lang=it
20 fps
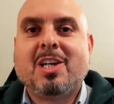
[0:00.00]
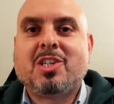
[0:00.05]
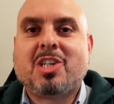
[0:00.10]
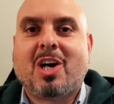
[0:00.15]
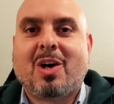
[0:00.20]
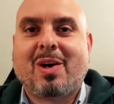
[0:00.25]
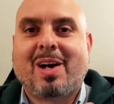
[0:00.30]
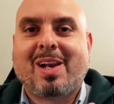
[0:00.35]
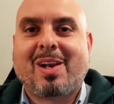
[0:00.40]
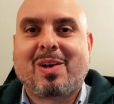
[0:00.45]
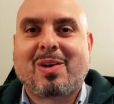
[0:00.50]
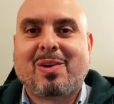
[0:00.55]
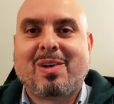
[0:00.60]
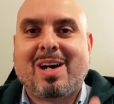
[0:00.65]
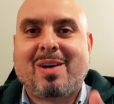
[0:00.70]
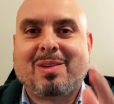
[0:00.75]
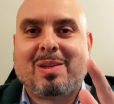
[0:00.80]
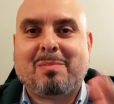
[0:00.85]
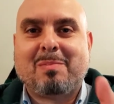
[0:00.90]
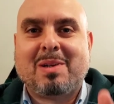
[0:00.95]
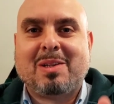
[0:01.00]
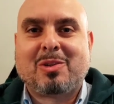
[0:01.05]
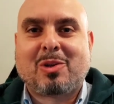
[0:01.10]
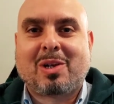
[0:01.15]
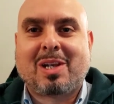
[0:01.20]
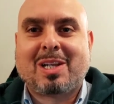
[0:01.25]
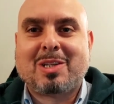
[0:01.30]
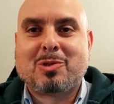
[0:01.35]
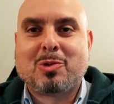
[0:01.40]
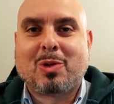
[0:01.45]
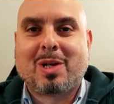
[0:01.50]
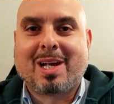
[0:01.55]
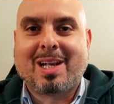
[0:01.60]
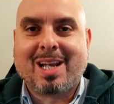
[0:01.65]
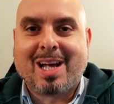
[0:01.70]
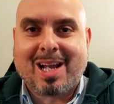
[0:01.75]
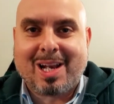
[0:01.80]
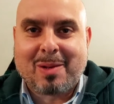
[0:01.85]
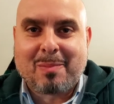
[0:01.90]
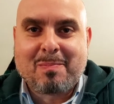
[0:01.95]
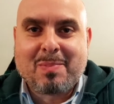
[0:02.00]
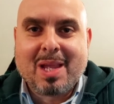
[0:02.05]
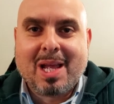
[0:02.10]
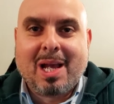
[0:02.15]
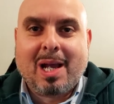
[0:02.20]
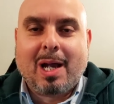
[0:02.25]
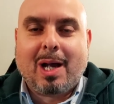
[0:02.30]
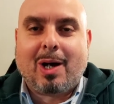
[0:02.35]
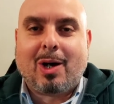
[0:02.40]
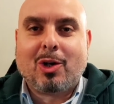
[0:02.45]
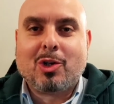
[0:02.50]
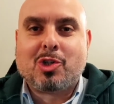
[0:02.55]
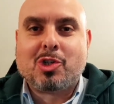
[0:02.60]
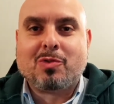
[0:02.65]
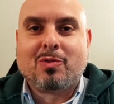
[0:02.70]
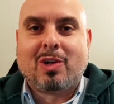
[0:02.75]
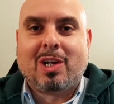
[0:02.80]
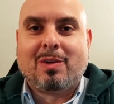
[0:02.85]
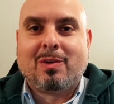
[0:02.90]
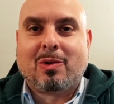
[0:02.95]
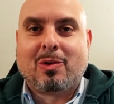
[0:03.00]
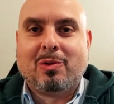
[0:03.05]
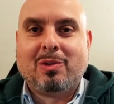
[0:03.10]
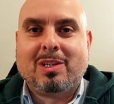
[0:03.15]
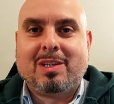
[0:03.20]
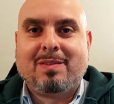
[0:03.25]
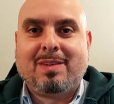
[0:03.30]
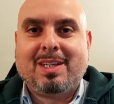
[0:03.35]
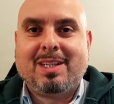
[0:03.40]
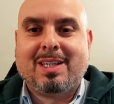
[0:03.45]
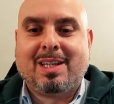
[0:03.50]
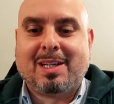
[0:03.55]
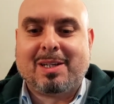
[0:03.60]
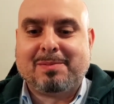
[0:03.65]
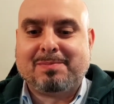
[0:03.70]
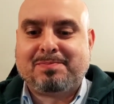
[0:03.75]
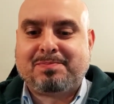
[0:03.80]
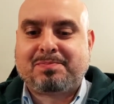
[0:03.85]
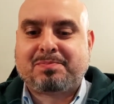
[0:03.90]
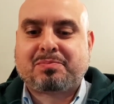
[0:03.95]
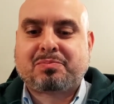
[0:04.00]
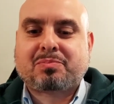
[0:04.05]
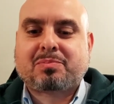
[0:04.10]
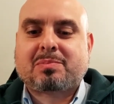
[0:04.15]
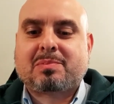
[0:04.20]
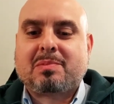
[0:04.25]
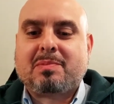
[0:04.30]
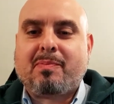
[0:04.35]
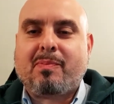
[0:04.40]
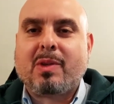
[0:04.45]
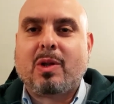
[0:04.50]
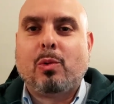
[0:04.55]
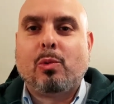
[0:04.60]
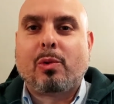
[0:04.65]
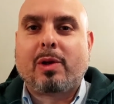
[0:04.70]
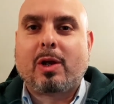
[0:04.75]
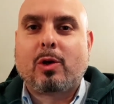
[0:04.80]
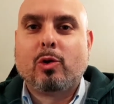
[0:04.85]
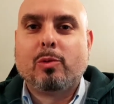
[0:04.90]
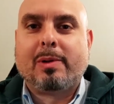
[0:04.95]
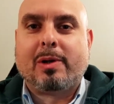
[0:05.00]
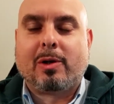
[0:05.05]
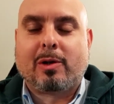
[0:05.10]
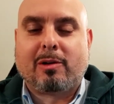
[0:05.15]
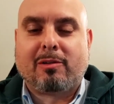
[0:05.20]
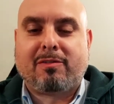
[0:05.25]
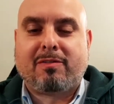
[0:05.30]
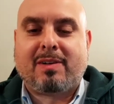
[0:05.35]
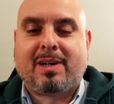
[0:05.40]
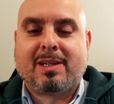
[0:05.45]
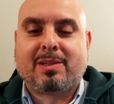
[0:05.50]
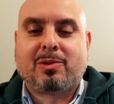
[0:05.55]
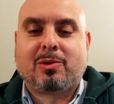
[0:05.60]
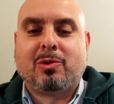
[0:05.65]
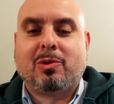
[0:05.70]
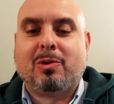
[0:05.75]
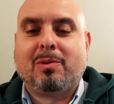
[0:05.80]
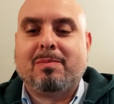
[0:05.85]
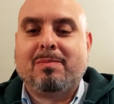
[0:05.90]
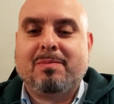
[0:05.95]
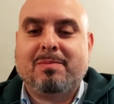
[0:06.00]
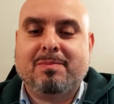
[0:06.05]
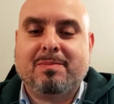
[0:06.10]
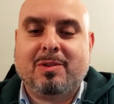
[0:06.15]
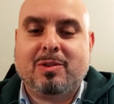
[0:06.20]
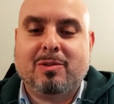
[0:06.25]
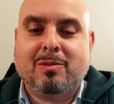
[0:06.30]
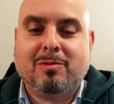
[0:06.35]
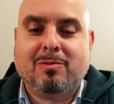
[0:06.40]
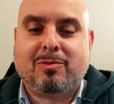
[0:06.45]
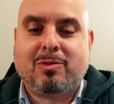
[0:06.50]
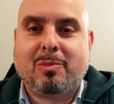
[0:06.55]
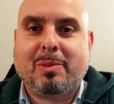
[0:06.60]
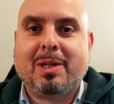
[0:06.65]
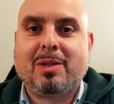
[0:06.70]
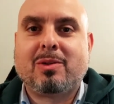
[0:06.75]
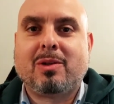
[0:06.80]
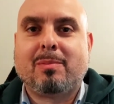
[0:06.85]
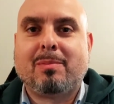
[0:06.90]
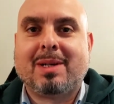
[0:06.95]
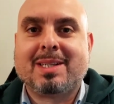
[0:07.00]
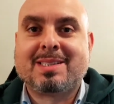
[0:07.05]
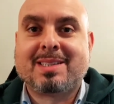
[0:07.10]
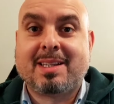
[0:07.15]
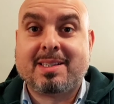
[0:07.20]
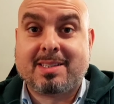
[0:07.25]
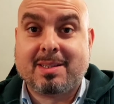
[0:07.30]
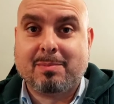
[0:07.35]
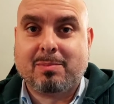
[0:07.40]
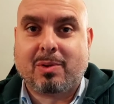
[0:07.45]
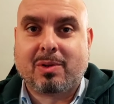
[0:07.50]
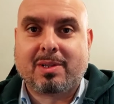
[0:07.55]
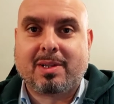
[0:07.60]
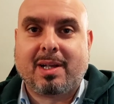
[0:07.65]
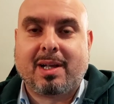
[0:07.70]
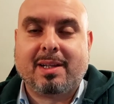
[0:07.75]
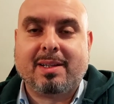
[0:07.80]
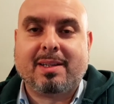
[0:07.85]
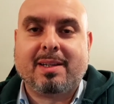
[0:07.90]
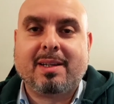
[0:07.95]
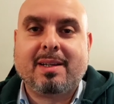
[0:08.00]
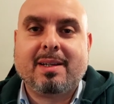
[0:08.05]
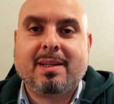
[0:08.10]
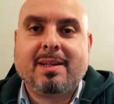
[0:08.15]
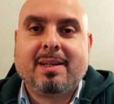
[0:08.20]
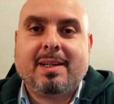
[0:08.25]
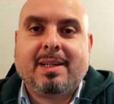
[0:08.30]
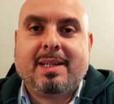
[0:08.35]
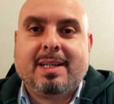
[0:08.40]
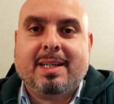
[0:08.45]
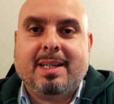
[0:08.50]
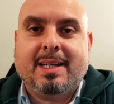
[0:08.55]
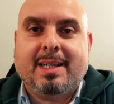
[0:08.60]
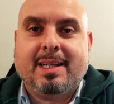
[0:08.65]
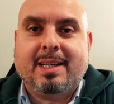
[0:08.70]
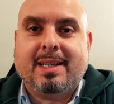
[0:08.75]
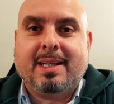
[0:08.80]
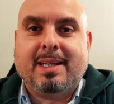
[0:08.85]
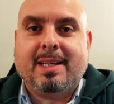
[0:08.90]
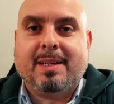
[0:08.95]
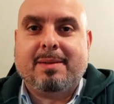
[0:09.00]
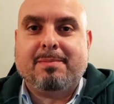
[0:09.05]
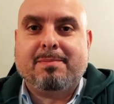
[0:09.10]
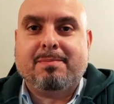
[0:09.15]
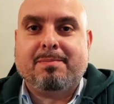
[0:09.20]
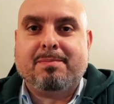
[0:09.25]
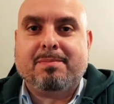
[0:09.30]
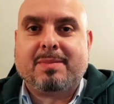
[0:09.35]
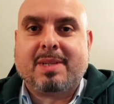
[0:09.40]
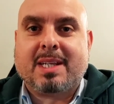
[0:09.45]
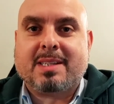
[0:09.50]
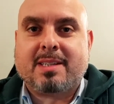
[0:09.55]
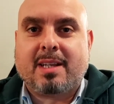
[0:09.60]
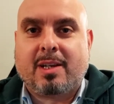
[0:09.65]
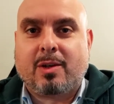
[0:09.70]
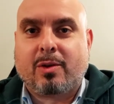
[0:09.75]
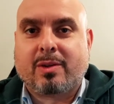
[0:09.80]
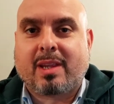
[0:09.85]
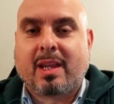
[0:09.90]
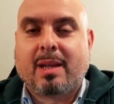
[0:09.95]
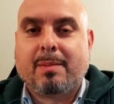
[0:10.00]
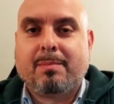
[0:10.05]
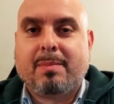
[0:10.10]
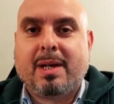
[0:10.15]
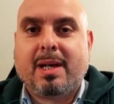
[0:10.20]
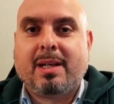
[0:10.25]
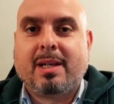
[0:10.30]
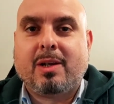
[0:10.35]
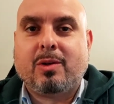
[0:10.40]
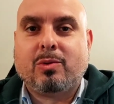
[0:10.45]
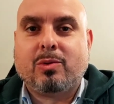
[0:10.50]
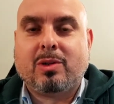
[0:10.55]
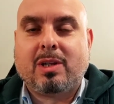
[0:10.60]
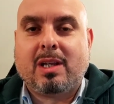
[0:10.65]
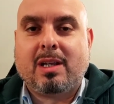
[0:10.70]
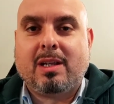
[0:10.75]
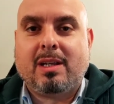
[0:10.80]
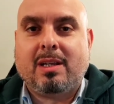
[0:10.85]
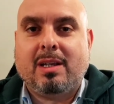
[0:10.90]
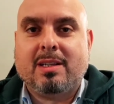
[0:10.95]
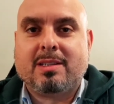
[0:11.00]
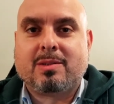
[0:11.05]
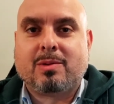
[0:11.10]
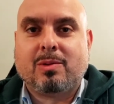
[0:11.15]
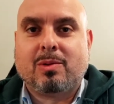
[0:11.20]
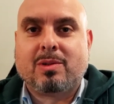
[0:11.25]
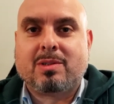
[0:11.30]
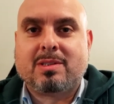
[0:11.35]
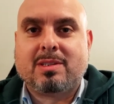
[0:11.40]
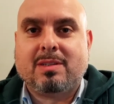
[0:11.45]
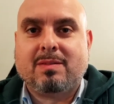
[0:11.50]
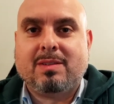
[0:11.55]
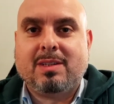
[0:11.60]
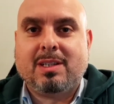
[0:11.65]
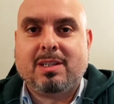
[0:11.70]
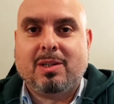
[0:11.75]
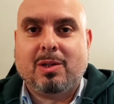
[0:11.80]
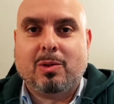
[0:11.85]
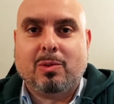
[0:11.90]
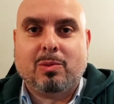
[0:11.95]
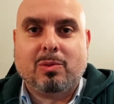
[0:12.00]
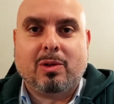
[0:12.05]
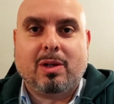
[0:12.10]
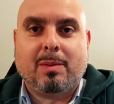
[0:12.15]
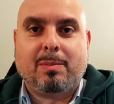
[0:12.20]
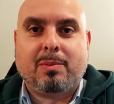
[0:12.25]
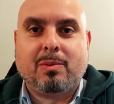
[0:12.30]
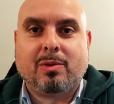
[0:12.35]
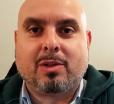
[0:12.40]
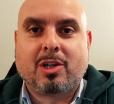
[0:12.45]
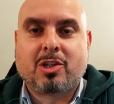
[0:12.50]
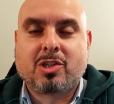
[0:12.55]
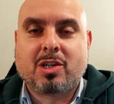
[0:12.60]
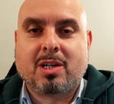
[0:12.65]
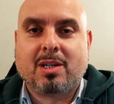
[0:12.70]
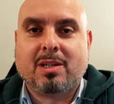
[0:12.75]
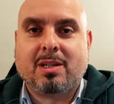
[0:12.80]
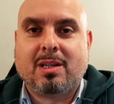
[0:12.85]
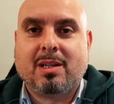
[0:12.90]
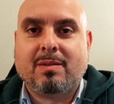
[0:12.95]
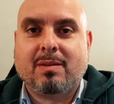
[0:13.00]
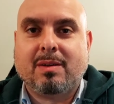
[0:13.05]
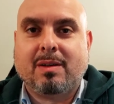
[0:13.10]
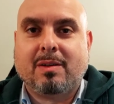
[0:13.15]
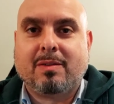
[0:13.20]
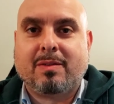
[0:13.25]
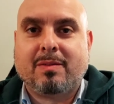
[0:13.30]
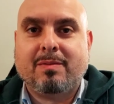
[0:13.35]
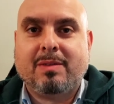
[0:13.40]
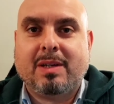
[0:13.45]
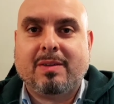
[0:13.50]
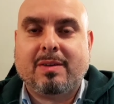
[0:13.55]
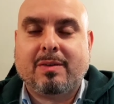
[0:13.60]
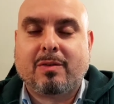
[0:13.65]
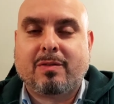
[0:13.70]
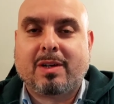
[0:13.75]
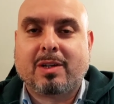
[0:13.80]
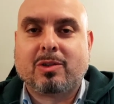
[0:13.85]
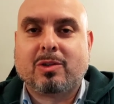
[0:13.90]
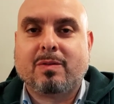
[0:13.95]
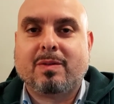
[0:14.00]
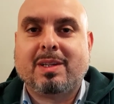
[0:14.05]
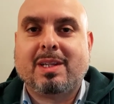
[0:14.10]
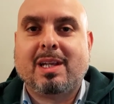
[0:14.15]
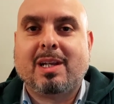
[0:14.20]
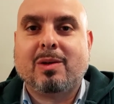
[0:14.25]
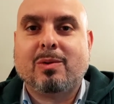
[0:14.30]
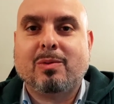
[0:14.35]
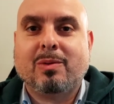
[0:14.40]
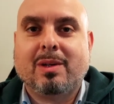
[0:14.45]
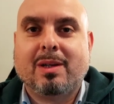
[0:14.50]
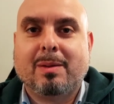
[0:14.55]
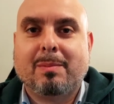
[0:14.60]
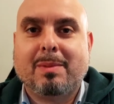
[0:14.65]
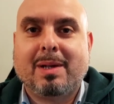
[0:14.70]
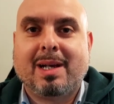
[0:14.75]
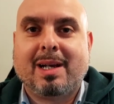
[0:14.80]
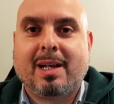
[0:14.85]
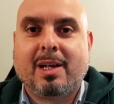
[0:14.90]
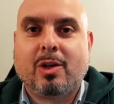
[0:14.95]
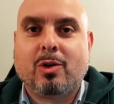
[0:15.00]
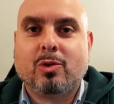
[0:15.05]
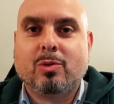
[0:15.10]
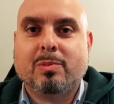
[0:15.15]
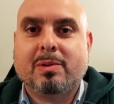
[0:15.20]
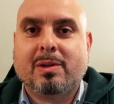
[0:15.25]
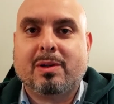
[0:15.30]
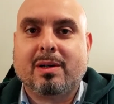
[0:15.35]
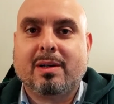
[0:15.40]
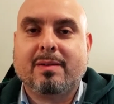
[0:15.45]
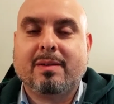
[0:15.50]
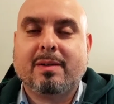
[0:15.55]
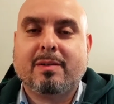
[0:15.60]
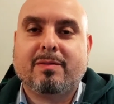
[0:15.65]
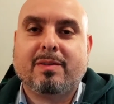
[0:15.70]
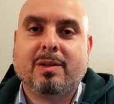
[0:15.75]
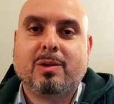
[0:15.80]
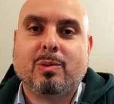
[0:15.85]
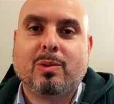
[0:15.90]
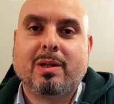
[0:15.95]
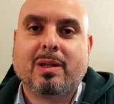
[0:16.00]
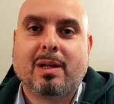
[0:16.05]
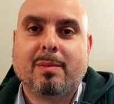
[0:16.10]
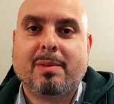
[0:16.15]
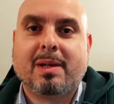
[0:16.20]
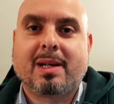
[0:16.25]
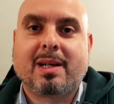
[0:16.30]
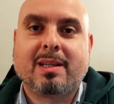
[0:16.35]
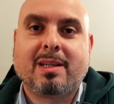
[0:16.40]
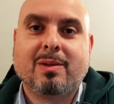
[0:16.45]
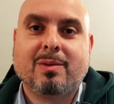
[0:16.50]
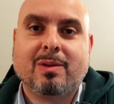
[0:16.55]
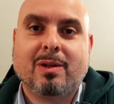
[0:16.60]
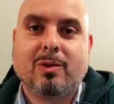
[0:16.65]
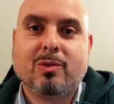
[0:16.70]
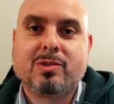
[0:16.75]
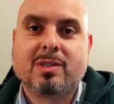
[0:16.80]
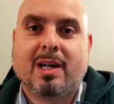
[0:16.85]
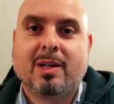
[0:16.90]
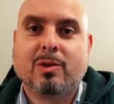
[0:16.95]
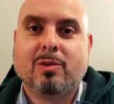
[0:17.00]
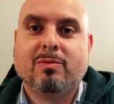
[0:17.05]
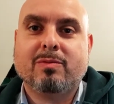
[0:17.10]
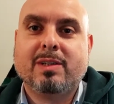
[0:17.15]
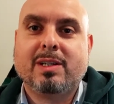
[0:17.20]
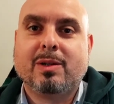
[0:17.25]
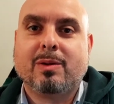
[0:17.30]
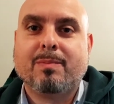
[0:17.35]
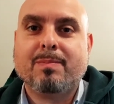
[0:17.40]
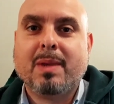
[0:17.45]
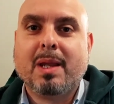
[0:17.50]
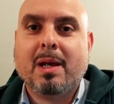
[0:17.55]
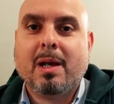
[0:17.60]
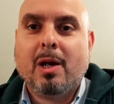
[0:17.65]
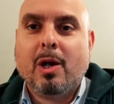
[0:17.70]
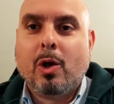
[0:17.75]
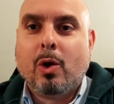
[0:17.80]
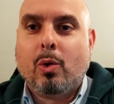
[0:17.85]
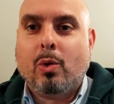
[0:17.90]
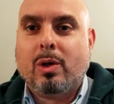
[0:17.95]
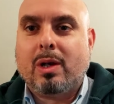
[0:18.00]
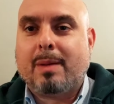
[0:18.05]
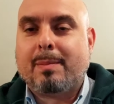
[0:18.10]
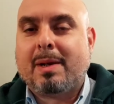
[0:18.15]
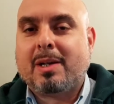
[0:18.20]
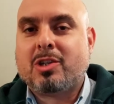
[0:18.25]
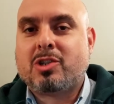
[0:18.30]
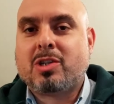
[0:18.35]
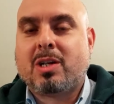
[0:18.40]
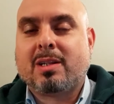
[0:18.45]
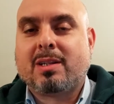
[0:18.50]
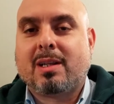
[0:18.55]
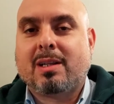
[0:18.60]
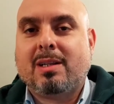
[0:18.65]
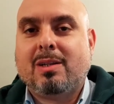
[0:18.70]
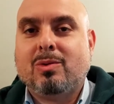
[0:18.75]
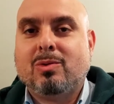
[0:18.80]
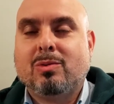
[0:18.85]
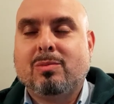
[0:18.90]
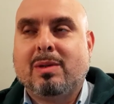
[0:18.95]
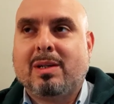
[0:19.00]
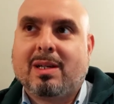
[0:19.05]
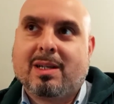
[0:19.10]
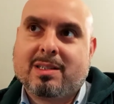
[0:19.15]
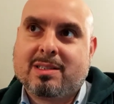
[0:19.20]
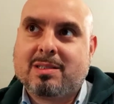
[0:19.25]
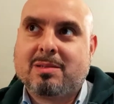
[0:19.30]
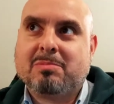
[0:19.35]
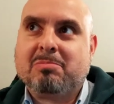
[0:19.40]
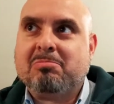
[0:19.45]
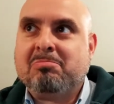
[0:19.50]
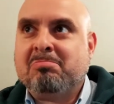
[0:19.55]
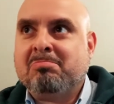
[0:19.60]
Ciao cari argonauti, bentornati sul canale. Oggi volevo condividere un recupero che ho fatto mm, di un fumetto abbastanza importante. Eh, se ricordate bene, in uno degli scorsi video, uno dei più recenti, vi, ho, vi, avevo fatto vedere un mega recupero che avevo effettuato al mercatino dell'usato, ovvero una manciata di numeri, anzi